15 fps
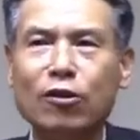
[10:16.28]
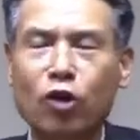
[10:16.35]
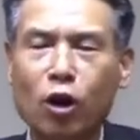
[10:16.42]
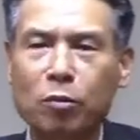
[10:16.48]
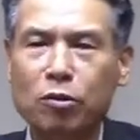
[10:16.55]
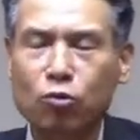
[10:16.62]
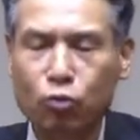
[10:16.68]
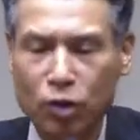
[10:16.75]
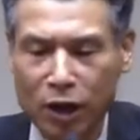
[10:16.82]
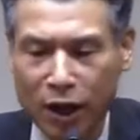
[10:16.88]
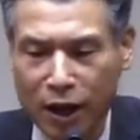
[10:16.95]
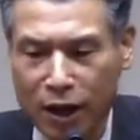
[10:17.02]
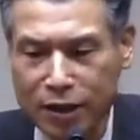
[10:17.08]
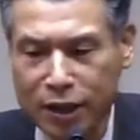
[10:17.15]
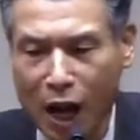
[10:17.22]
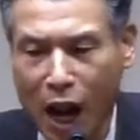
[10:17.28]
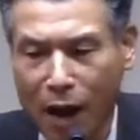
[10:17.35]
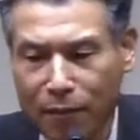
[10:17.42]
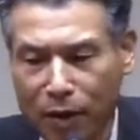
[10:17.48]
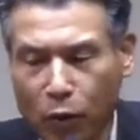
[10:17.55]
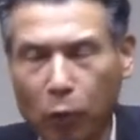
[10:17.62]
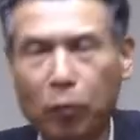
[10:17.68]
여러분 우리가
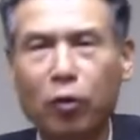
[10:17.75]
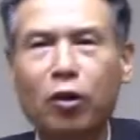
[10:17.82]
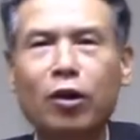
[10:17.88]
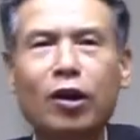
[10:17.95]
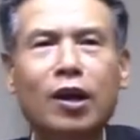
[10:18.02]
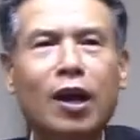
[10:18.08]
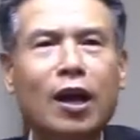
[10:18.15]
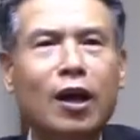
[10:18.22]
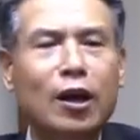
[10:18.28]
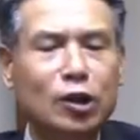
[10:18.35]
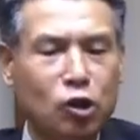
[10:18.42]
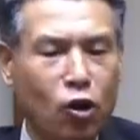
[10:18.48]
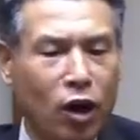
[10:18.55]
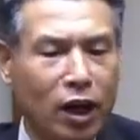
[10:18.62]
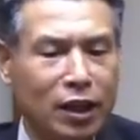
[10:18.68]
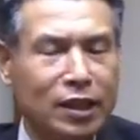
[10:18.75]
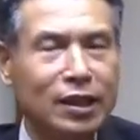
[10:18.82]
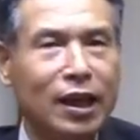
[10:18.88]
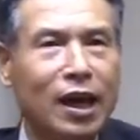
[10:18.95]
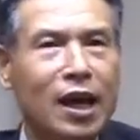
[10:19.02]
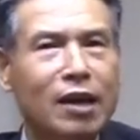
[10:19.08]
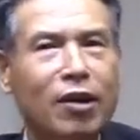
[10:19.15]
삶의 목표를 정하는
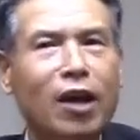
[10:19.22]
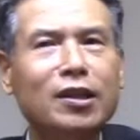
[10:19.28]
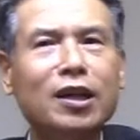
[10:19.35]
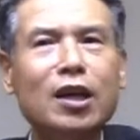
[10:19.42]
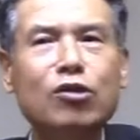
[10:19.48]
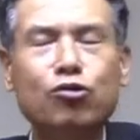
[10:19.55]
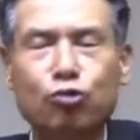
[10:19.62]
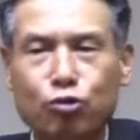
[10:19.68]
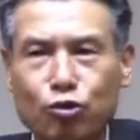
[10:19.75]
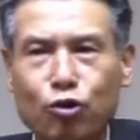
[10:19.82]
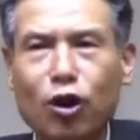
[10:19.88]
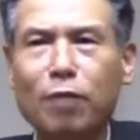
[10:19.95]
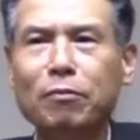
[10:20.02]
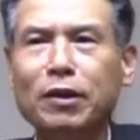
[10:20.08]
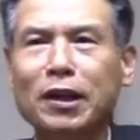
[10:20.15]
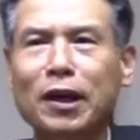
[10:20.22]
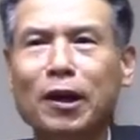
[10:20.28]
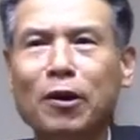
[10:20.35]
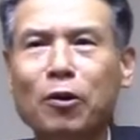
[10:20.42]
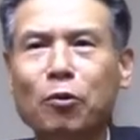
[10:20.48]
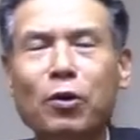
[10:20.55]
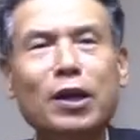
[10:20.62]
게 굉장히
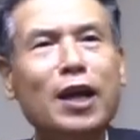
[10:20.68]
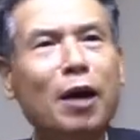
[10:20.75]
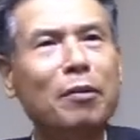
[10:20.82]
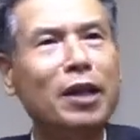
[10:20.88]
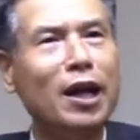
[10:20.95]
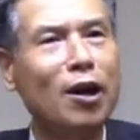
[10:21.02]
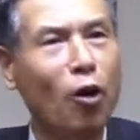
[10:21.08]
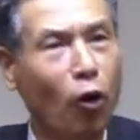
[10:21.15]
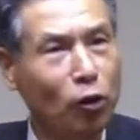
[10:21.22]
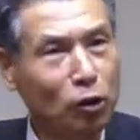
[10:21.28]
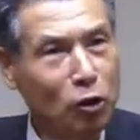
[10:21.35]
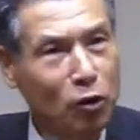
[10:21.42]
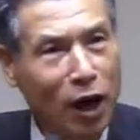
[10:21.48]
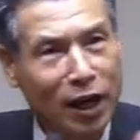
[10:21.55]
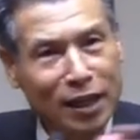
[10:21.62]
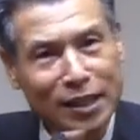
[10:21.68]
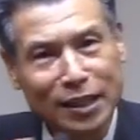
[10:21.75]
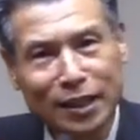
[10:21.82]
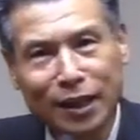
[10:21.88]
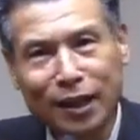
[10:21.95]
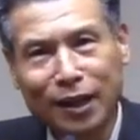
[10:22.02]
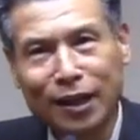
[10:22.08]
중요합니다. 왜냐하면 내가 어디로
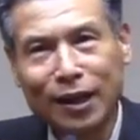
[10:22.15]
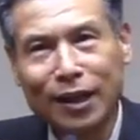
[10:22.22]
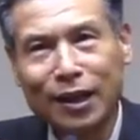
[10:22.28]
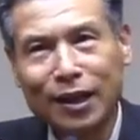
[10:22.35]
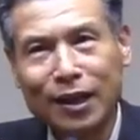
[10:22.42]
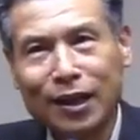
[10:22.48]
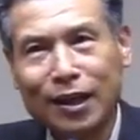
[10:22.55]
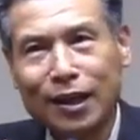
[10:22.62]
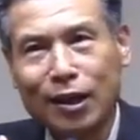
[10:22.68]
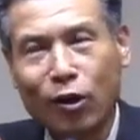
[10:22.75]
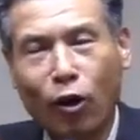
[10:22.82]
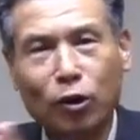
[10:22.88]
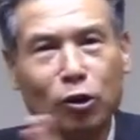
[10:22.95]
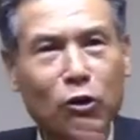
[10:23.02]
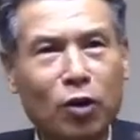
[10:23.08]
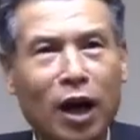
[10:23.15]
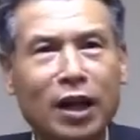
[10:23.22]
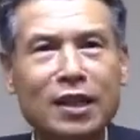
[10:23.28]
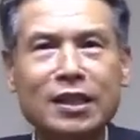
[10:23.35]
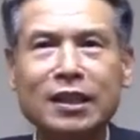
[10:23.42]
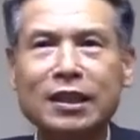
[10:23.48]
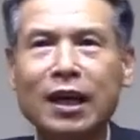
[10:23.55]
가는지가 어디로
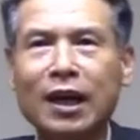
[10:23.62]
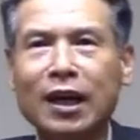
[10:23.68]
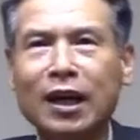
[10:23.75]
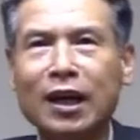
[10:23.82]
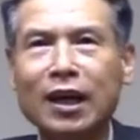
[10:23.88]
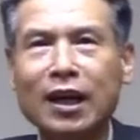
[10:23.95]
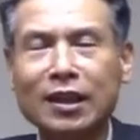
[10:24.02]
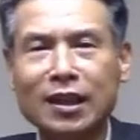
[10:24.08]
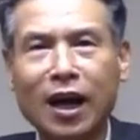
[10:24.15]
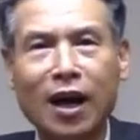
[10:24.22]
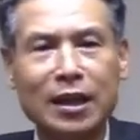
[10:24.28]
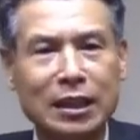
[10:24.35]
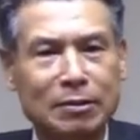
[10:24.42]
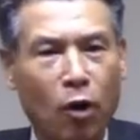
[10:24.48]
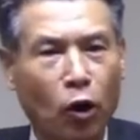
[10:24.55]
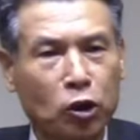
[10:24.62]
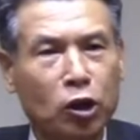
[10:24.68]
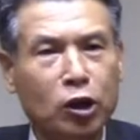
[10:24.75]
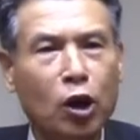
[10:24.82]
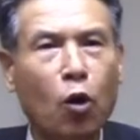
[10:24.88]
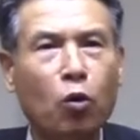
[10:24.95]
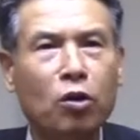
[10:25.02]
가는지가 내가 지금
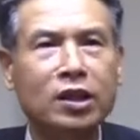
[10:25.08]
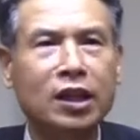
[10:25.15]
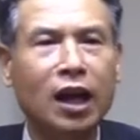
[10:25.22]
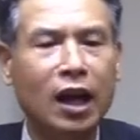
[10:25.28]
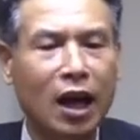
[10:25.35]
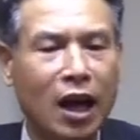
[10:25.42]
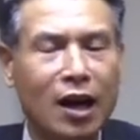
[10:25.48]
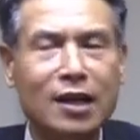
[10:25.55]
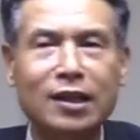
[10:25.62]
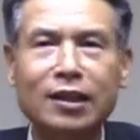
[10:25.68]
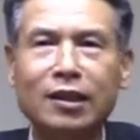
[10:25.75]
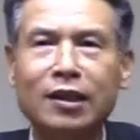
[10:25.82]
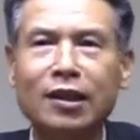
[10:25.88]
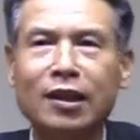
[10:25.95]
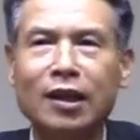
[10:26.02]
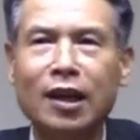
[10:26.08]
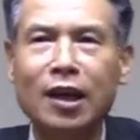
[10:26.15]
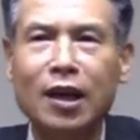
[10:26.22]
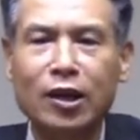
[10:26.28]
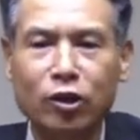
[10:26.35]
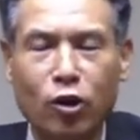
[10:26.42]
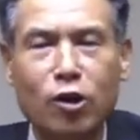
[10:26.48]
어떻게 오늘 살아야 할지를
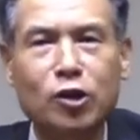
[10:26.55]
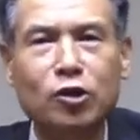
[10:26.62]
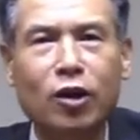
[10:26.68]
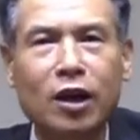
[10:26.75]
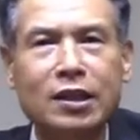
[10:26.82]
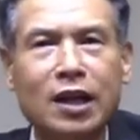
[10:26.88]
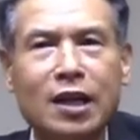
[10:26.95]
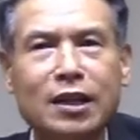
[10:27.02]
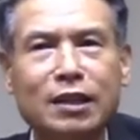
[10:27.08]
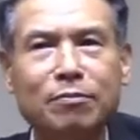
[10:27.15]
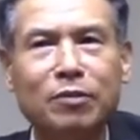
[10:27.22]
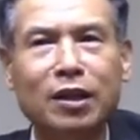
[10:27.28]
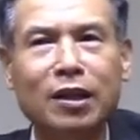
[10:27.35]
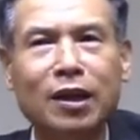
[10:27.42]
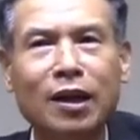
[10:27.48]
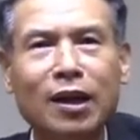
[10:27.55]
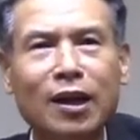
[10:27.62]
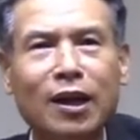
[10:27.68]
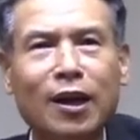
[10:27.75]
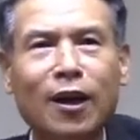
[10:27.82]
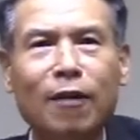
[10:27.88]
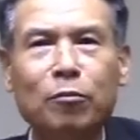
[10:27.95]
결정하지 않습니까?
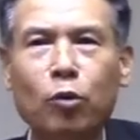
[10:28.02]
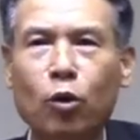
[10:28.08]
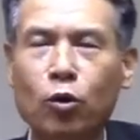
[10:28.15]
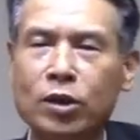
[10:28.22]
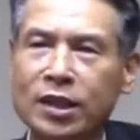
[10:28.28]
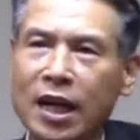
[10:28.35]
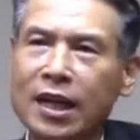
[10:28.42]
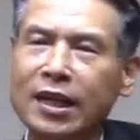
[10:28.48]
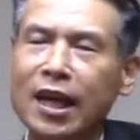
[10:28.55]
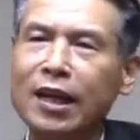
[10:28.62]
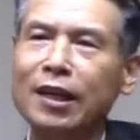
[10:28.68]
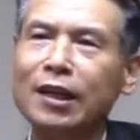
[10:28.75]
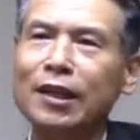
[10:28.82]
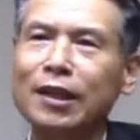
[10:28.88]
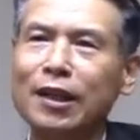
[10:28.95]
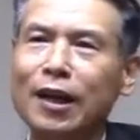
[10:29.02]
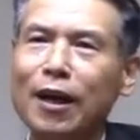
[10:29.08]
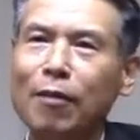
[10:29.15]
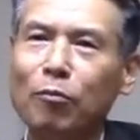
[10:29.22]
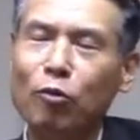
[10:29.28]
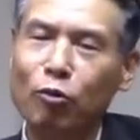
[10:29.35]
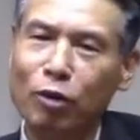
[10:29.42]
뭐 짧게는
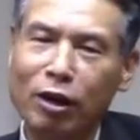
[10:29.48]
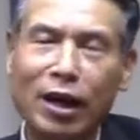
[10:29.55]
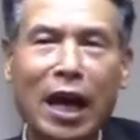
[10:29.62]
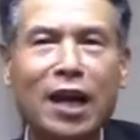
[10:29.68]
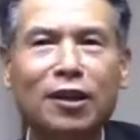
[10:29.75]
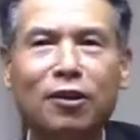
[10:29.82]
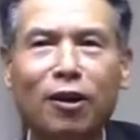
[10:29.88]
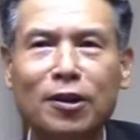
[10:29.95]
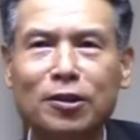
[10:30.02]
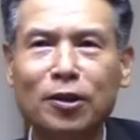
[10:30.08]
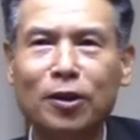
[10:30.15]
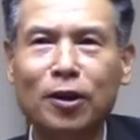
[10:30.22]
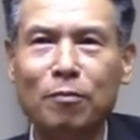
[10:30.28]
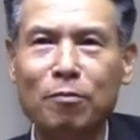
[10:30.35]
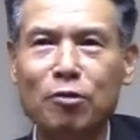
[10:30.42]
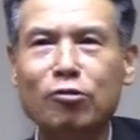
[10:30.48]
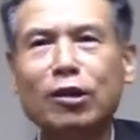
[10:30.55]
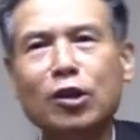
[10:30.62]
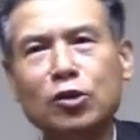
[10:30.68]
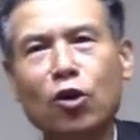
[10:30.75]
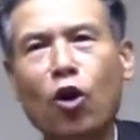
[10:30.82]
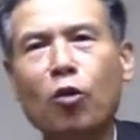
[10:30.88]
뭐 우리가 예를 들어서
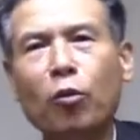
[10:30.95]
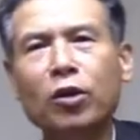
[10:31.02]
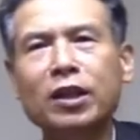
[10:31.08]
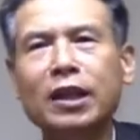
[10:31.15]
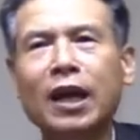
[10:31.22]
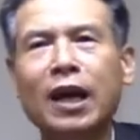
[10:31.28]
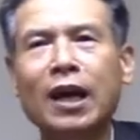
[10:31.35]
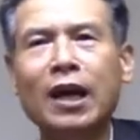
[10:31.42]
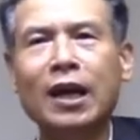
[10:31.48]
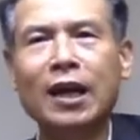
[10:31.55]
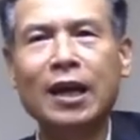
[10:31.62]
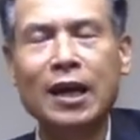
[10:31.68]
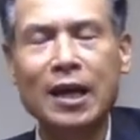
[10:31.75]
미국이 처음 올 때